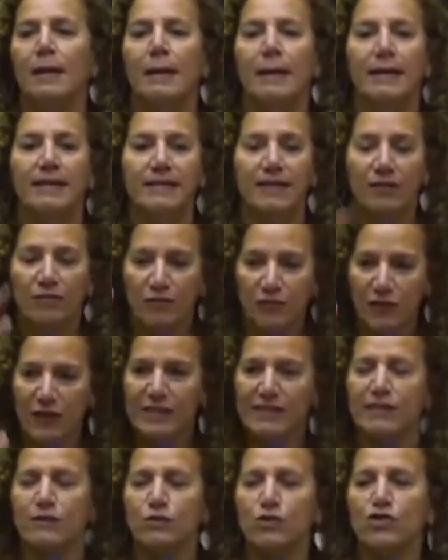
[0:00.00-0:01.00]
em
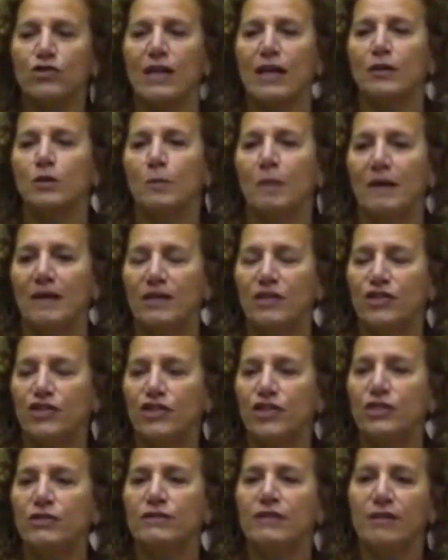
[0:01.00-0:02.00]
defesa do Estado
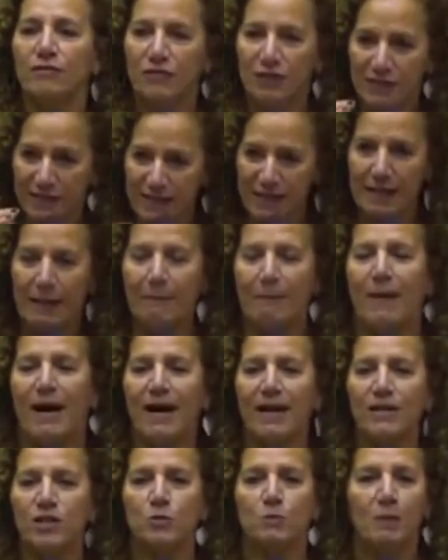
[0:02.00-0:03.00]
palestino, em defesa da paz,